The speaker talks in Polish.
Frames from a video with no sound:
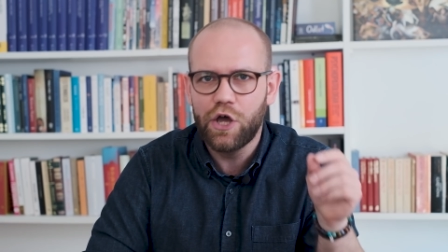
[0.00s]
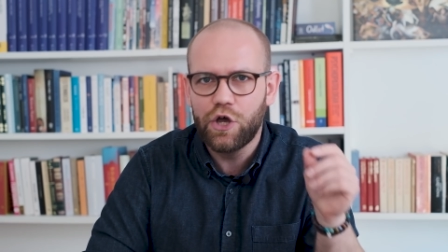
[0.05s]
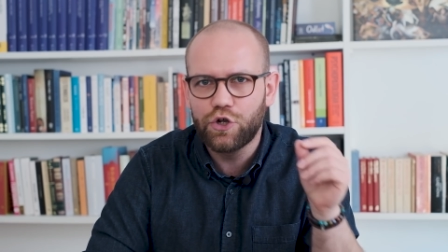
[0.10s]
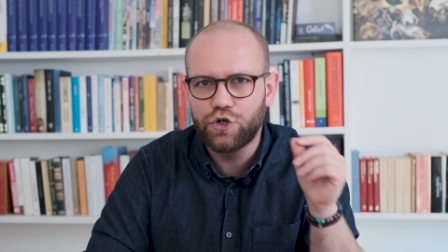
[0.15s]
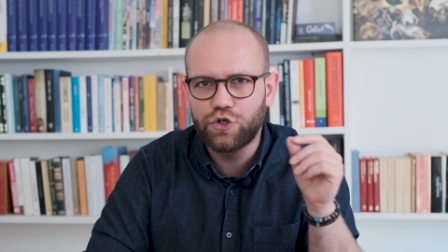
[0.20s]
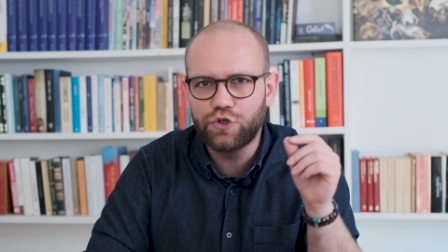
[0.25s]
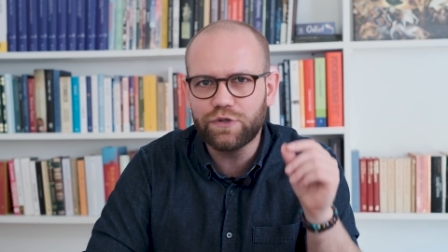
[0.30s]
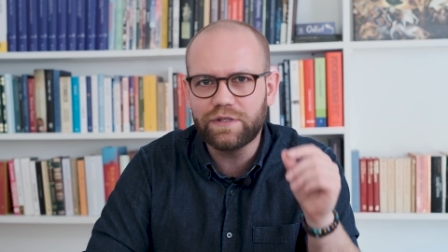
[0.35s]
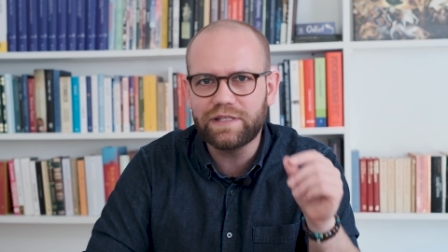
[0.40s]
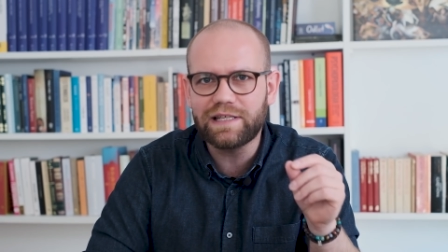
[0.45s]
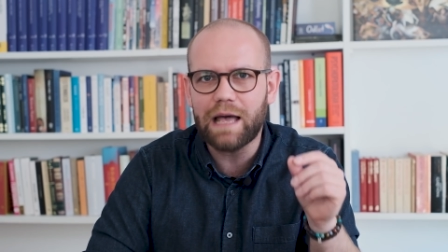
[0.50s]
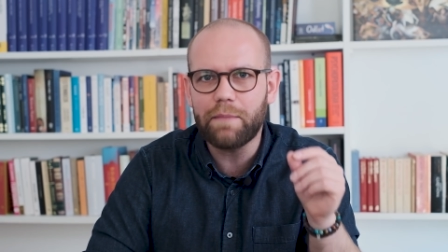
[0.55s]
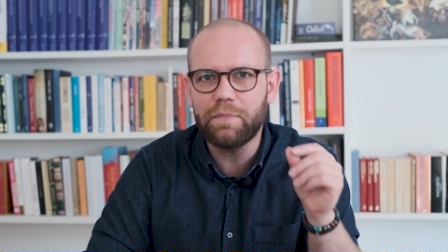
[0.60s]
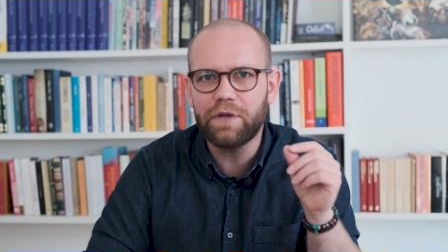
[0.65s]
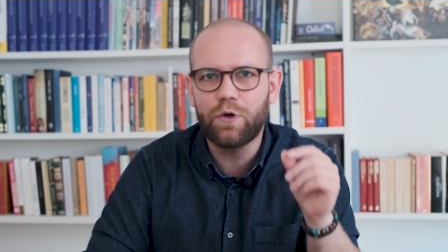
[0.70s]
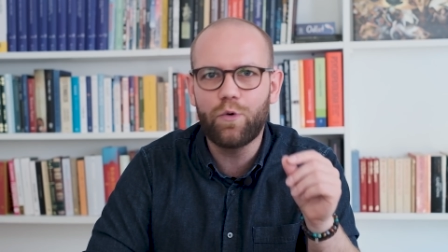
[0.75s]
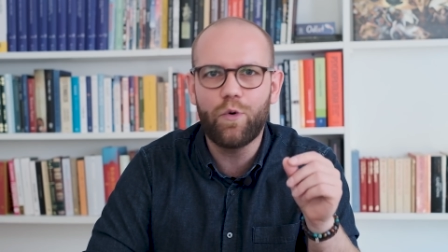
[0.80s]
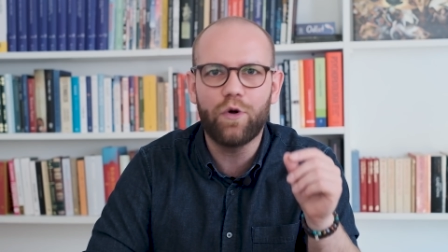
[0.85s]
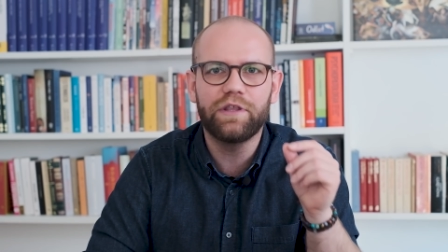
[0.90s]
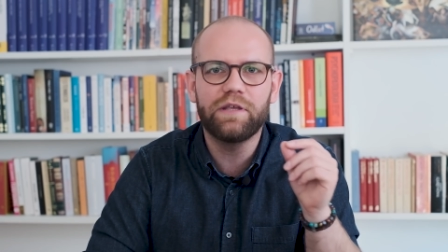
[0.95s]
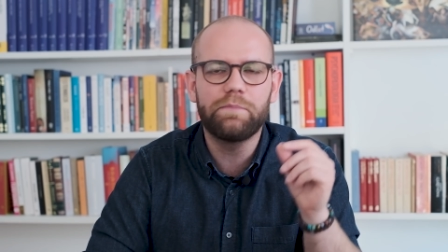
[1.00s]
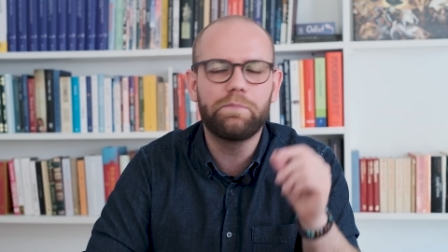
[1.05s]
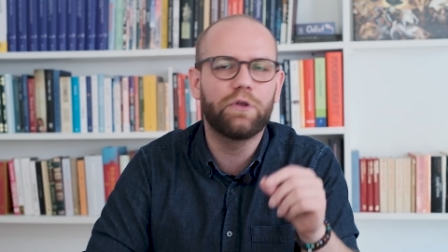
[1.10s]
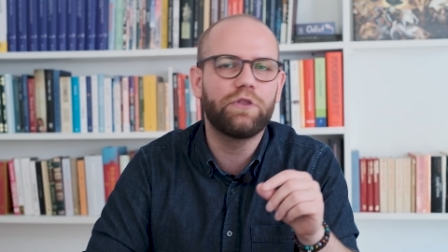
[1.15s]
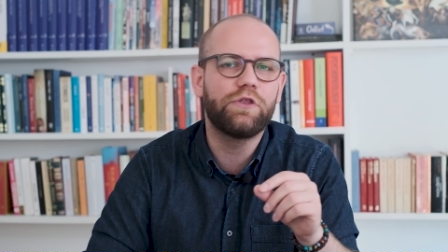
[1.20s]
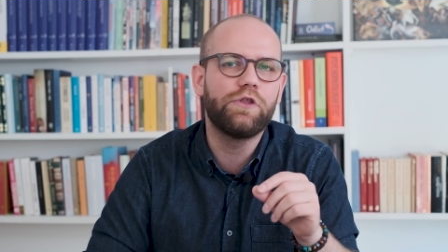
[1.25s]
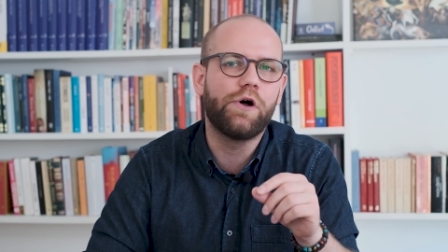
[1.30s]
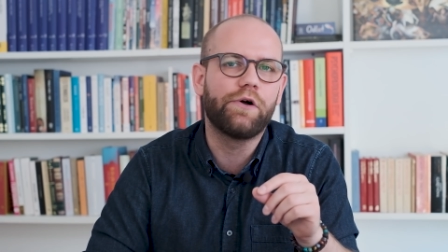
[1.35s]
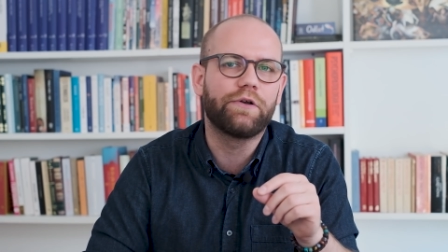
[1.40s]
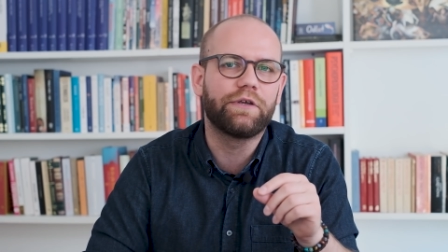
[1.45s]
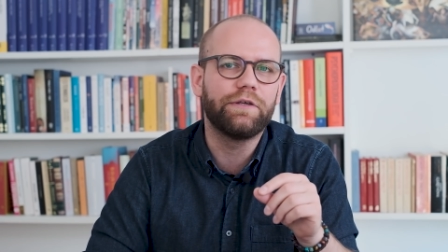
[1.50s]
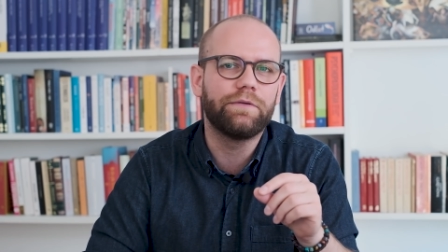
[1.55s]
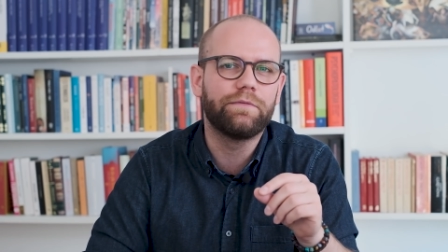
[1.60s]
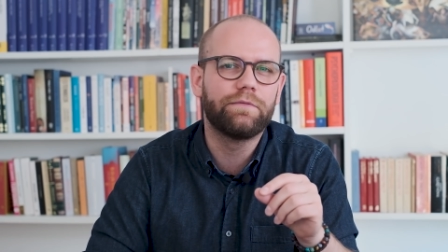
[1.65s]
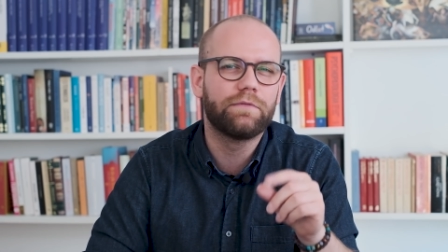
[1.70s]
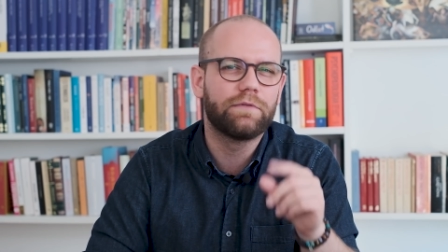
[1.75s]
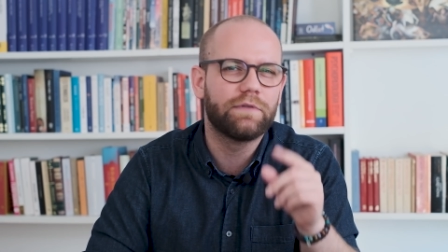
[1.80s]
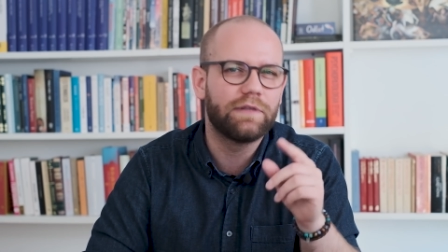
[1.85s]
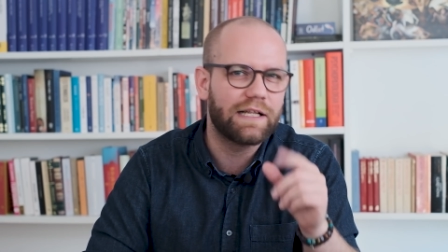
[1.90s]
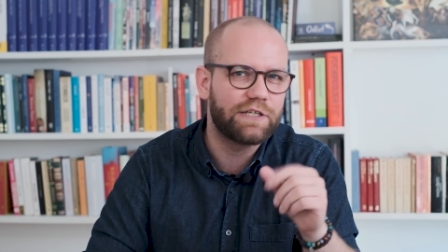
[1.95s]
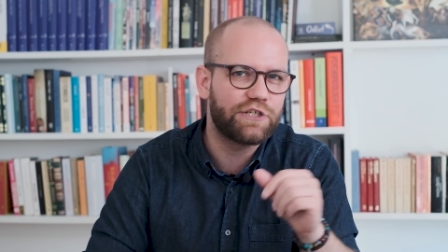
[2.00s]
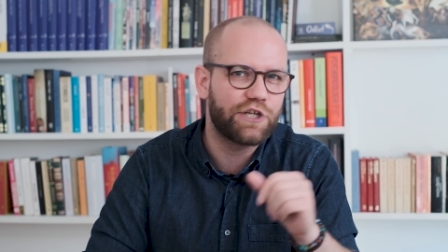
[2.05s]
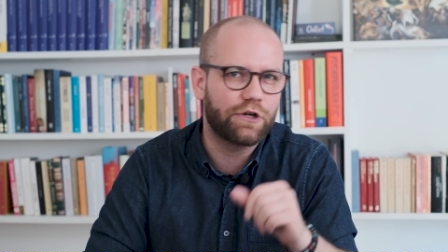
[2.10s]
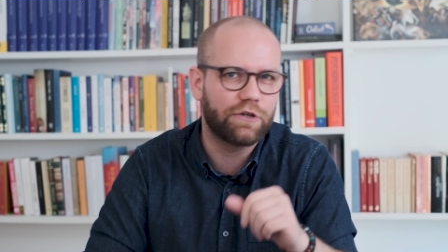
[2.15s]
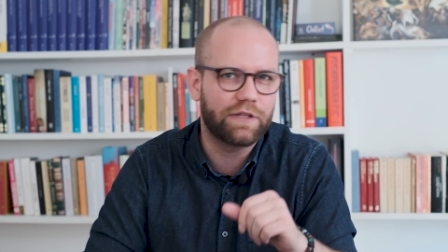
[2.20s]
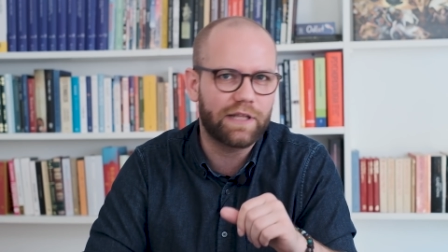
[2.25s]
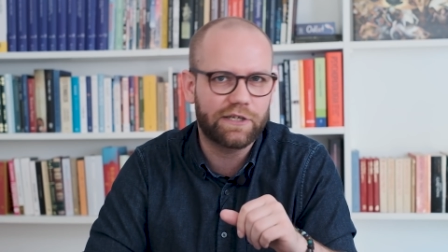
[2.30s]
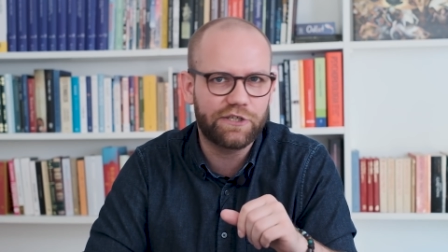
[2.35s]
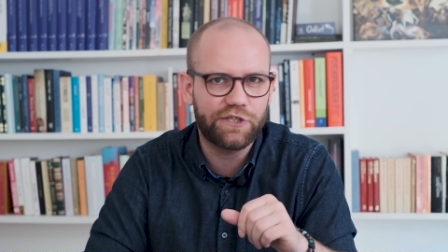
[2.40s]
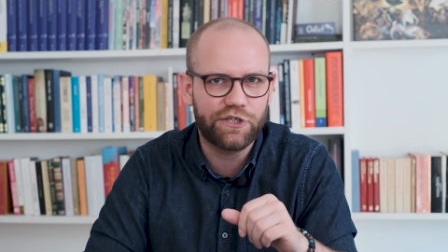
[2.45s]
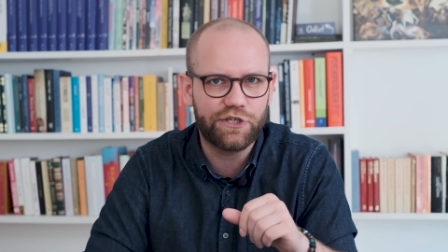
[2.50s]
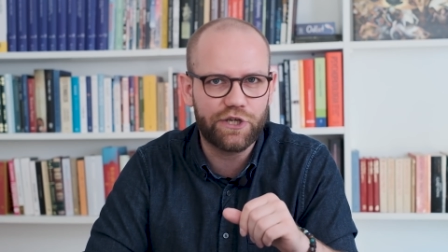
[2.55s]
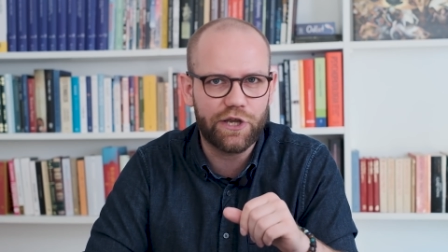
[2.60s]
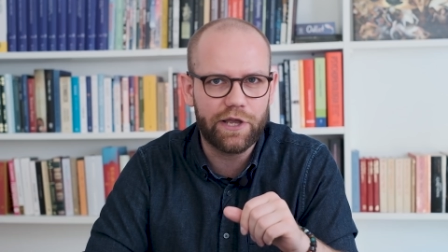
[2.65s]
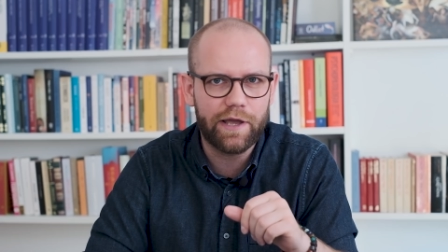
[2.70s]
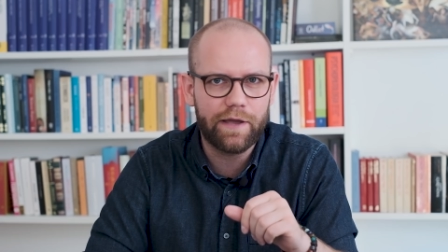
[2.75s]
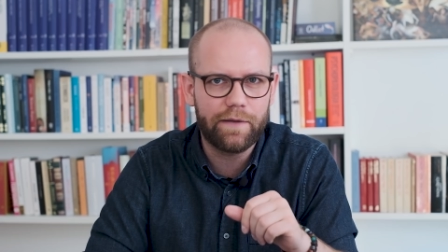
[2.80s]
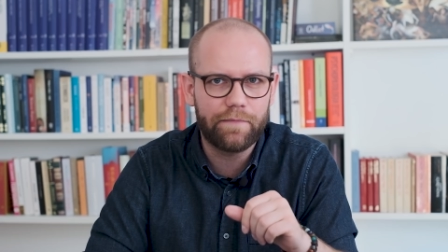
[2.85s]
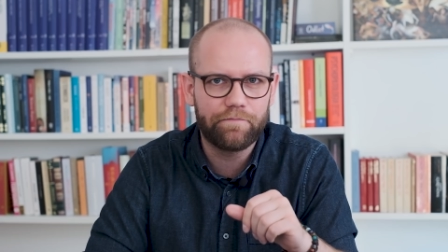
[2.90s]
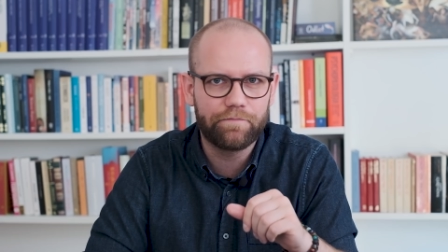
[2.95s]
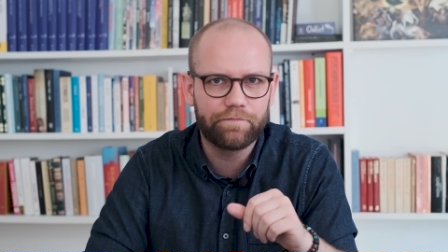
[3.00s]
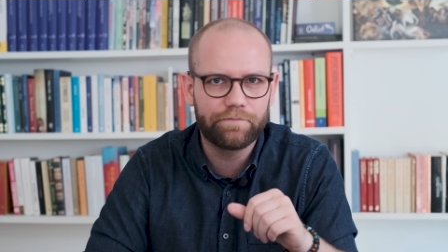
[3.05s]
rzucamy kłody pod nogi. Dlaczego tak się dzieje?